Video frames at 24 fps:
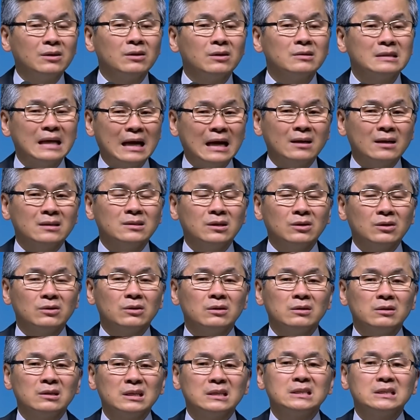
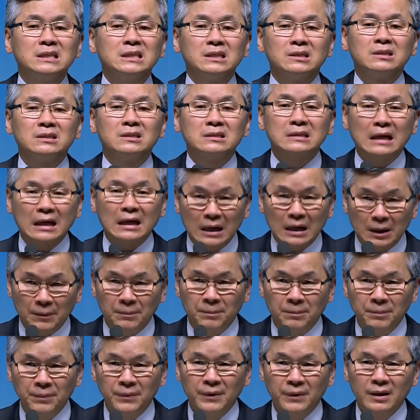영향력을 끼치는
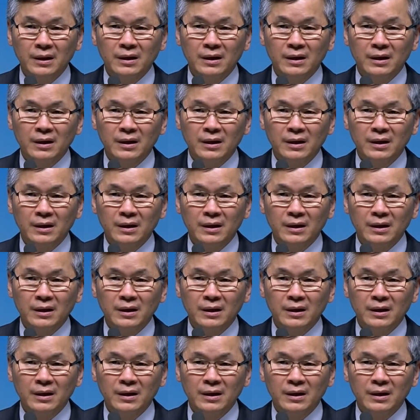사람.